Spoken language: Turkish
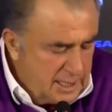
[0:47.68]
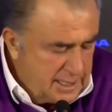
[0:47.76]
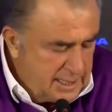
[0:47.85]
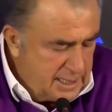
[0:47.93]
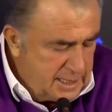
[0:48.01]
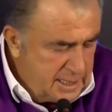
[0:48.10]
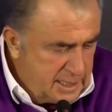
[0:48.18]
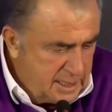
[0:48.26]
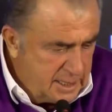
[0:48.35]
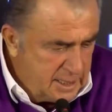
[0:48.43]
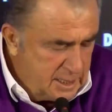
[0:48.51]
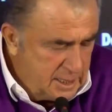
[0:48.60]
ee,
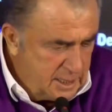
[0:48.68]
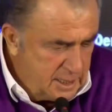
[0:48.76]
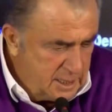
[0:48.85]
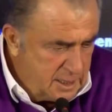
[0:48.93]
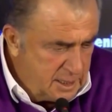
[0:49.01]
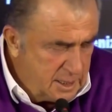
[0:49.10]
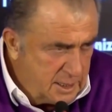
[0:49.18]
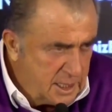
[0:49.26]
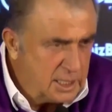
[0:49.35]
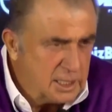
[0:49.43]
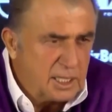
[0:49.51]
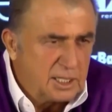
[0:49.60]

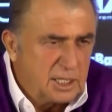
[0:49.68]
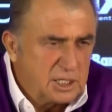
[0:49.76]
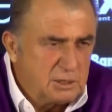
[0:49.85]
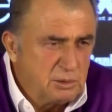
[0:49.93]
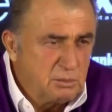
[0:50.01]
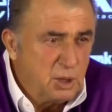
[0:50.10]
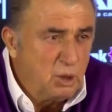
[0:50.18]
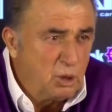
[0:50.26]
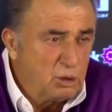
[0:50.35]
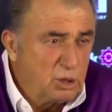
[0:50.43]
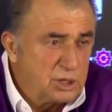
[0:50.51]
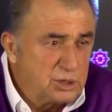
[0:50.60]
her hareketimi
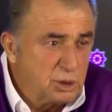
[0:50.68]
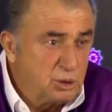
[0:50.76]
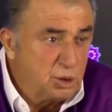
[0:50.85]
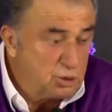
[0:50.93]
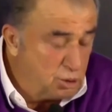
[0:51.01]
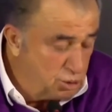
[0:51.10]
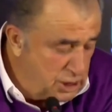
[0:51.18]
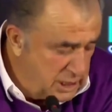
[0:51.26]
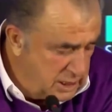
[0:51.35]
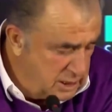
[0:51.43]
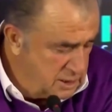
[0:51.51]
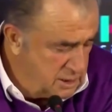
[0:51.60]
milyonlarca göz önünde